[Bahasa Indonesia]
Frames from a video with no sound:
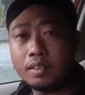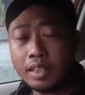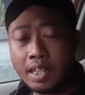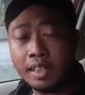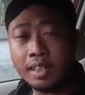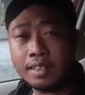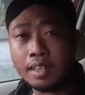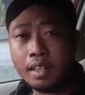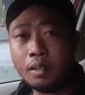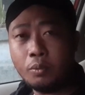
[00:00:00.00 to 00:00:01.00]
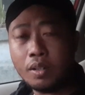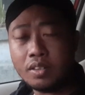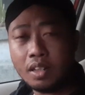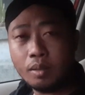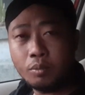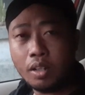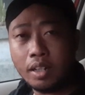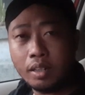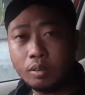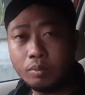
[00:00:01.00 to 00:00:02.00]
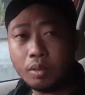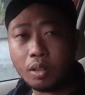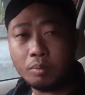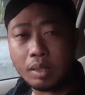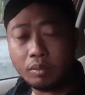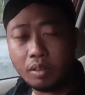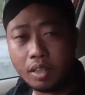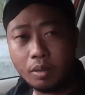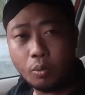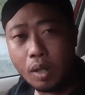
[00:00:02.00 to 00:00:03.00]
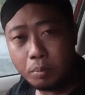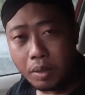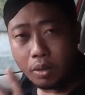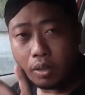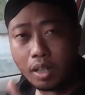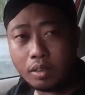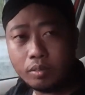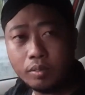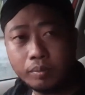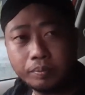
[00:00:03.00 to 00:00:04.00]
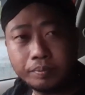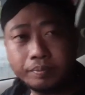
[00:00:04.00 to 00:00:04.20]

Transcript: sekian dari saya wassalamualaikum warahmatullahi wabarakatuh